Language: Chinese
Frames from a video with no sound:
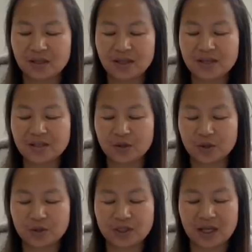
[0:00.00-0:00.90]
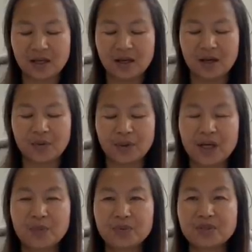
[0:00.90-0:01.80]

那时候你就想啊，原来不